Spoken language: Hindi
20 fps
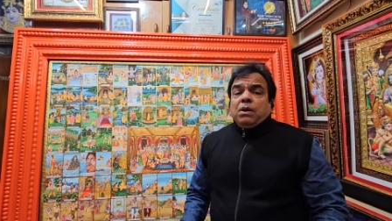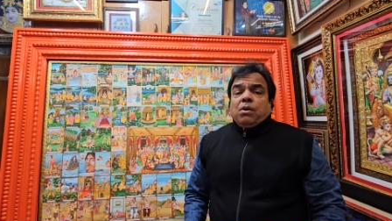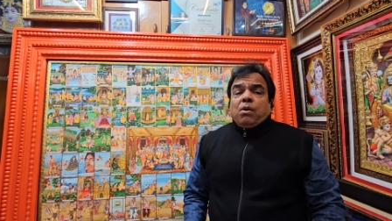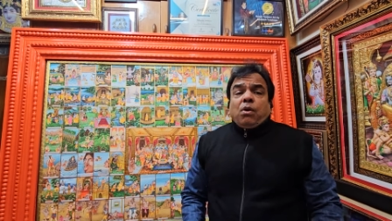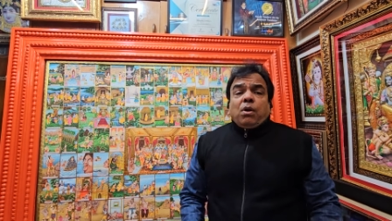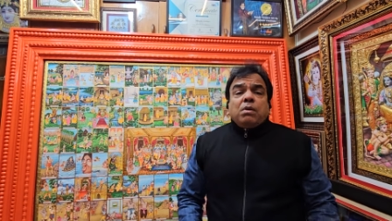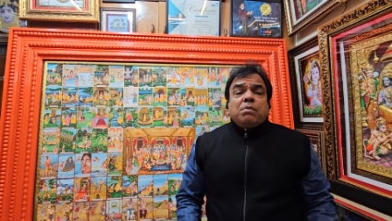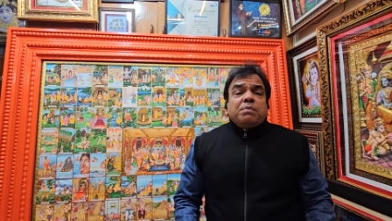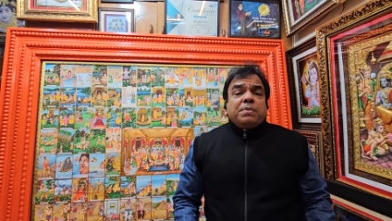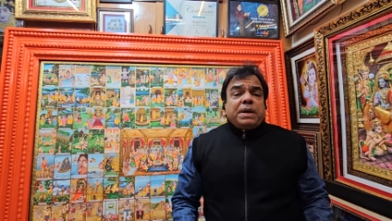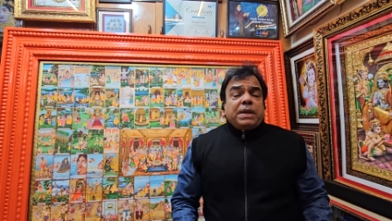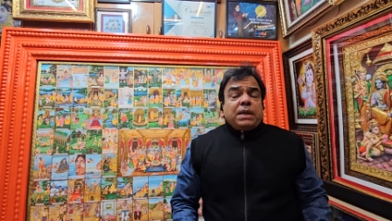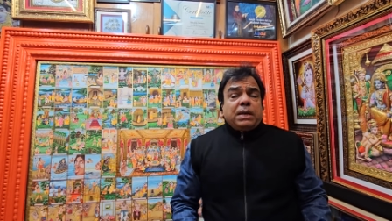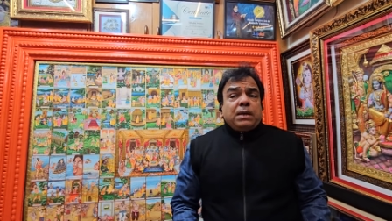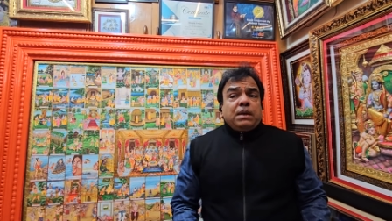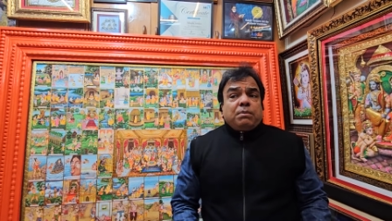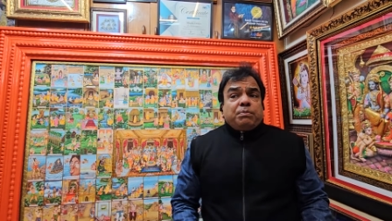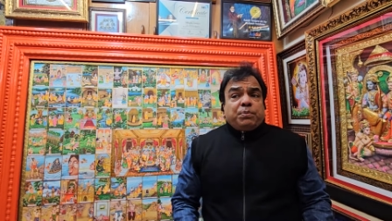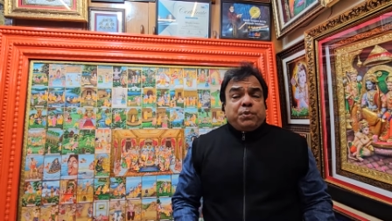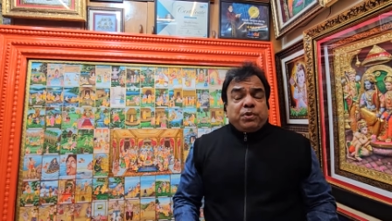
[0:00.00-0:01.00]
और मैंने
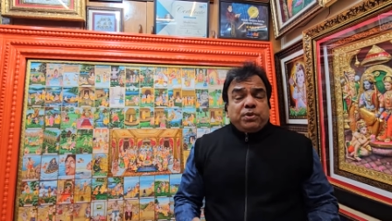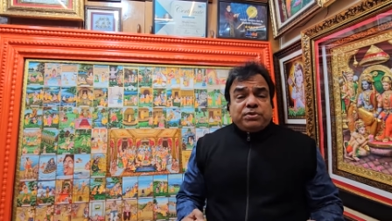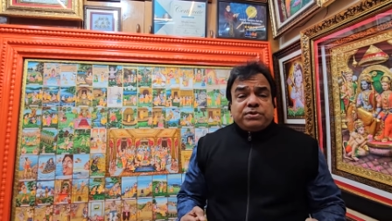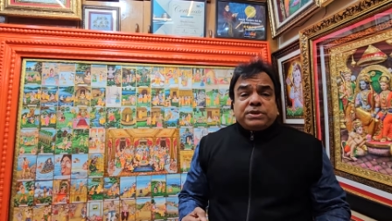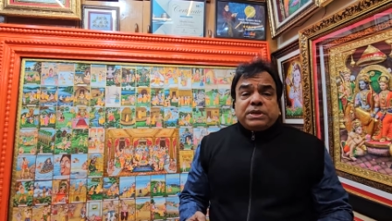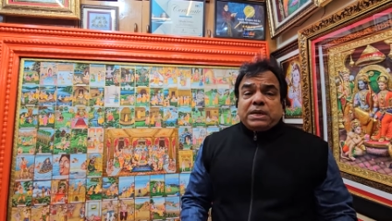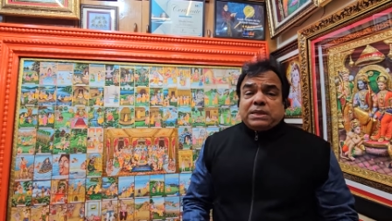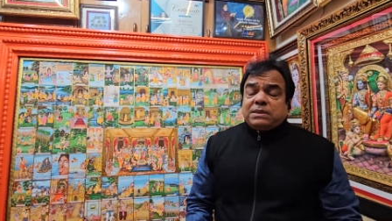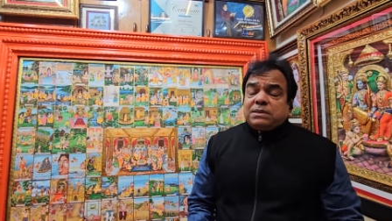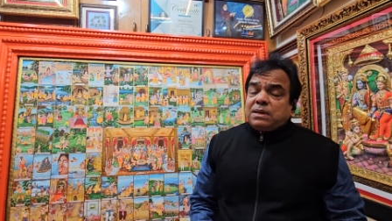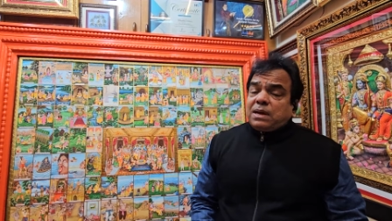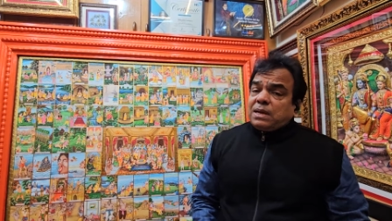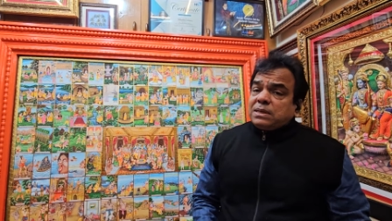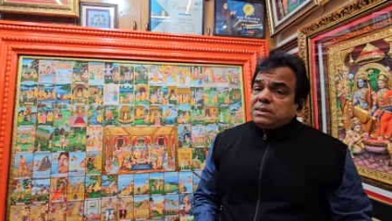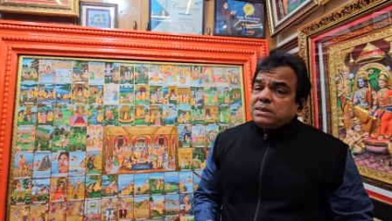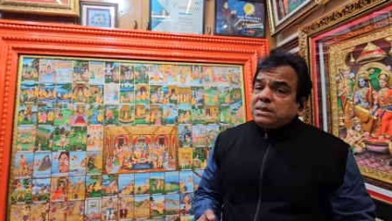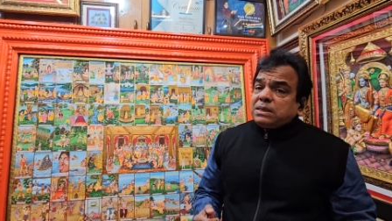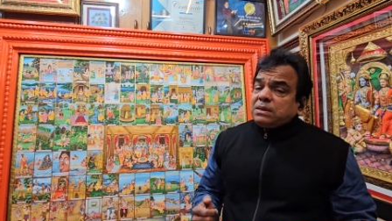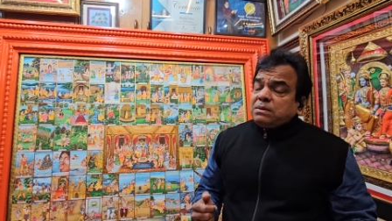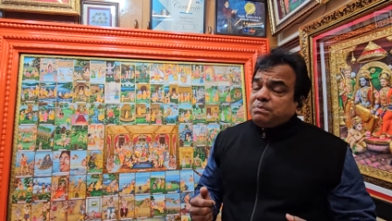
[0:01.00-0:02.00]
पूरी श्रद्धा
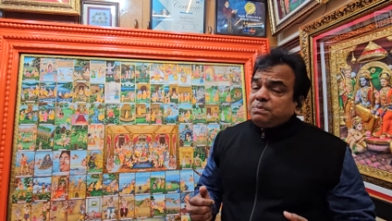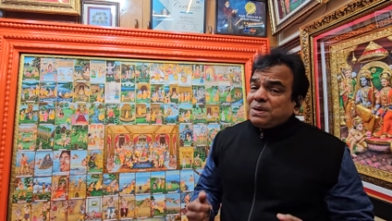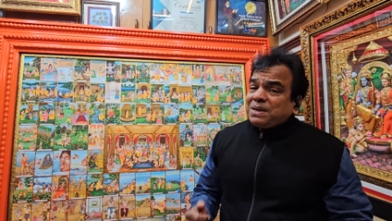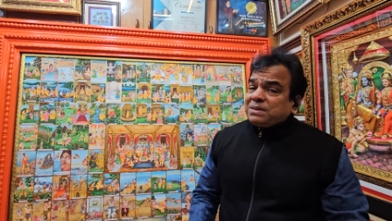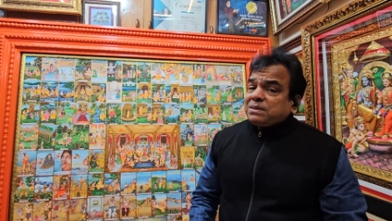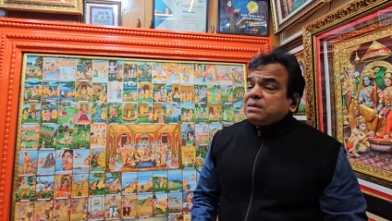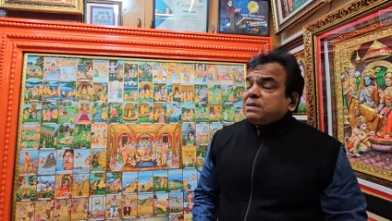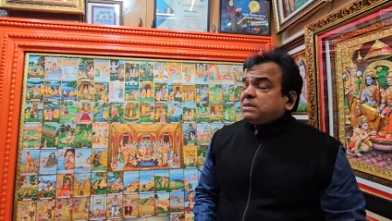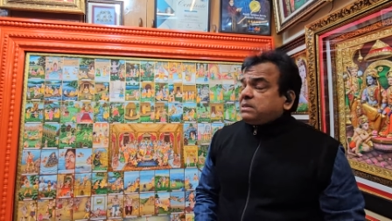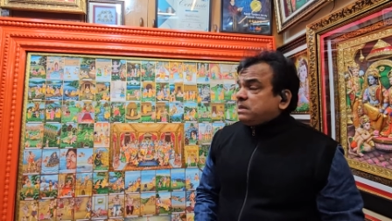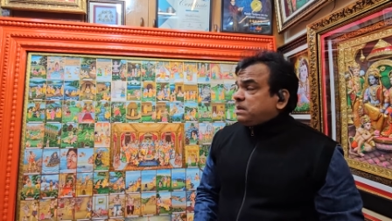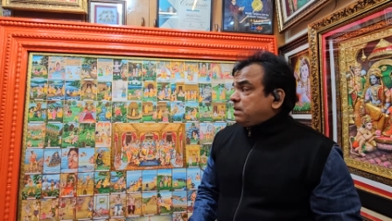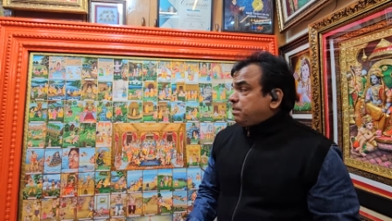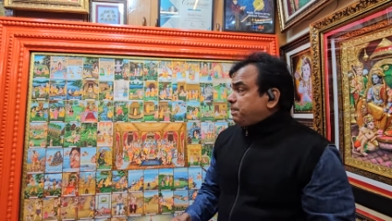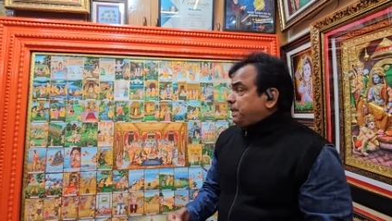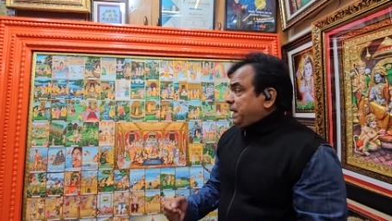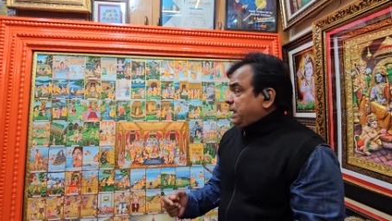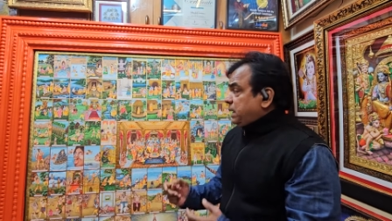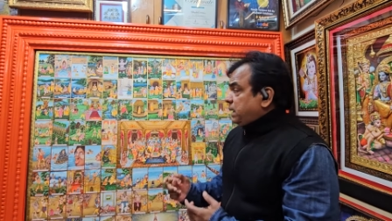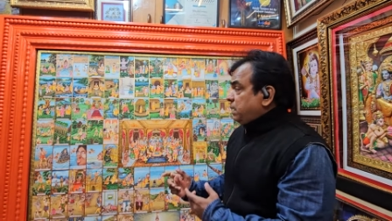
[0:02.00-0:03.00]
से भक्ति से ये
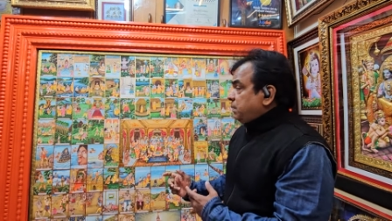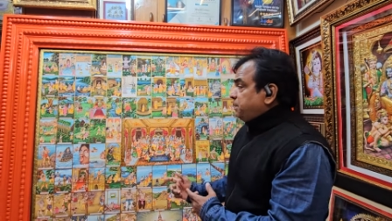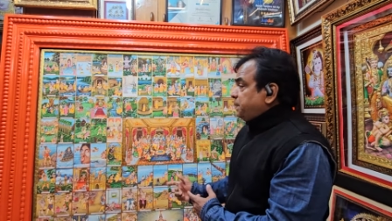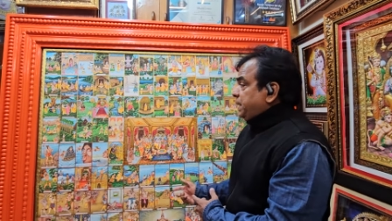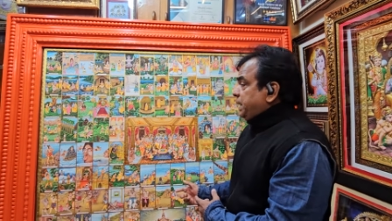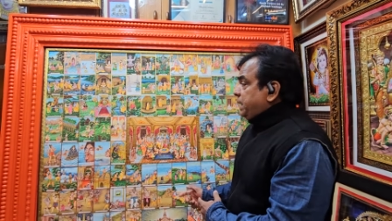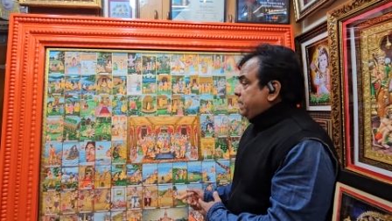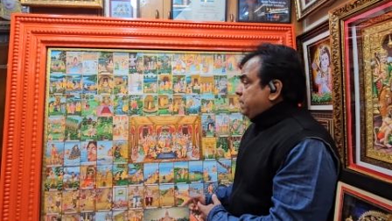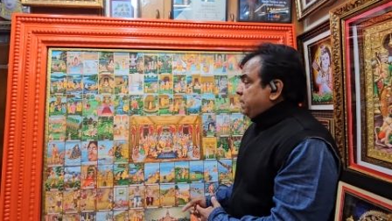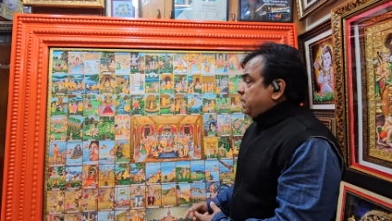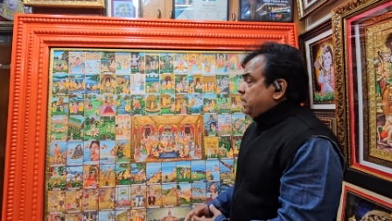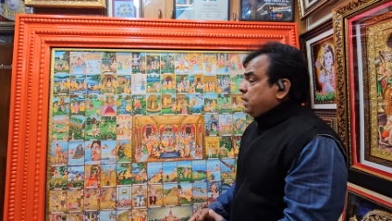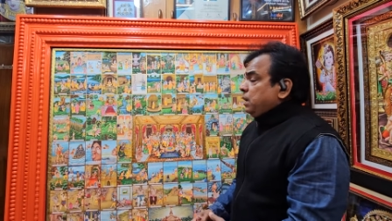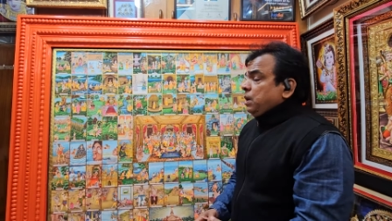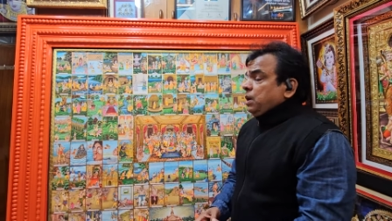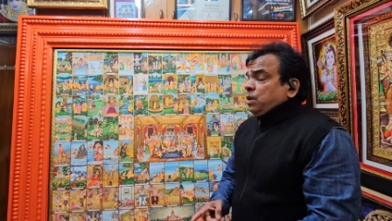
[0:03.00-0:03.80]
पेंटिंग बनी है